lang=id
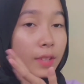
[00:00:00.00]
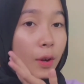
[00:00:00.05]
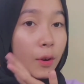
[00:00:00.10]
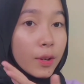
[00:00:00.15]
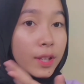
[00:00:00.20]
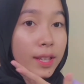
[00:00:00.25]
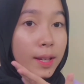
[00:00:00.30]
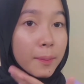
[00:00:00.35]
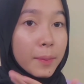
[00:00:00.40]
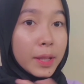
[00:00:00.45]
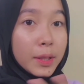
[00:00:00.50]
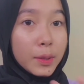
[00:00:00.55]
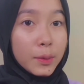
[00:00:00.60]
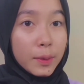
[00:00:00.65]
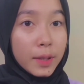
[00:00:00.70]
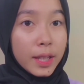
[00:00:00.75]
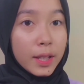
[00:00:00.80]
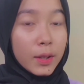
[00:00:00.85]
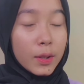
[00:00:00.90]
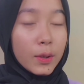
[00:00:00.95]
oh ya by the
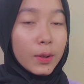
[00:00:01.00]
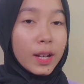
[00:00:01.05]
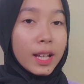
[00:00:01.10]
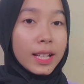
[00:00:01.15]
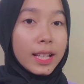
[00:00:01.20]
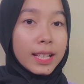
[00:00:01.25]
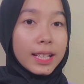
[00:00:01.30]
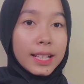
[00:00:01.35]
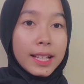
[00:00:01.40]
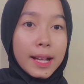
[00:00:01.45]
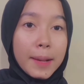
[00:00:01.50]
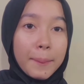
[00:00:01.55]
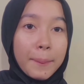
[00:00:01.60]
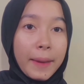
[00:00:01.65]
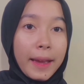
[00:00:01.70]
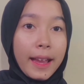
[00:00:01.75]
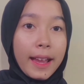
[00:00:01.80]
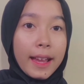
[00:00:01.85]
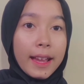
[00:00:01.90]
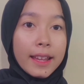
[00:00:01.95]
way kalau kalian nggak
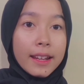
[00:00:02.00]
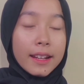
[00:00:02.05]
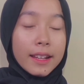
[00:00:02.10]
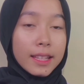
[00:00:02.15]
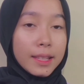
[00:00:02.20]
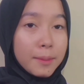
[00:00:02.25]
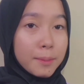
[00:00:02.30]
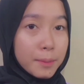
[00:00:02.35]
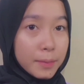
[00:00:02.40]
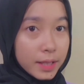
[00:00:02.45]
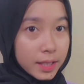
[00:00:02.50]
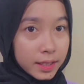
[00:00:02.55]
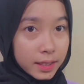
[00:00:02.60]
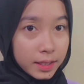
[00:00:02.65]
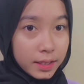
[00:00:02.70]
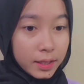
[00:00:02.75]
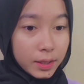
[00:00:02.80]
pengen ribet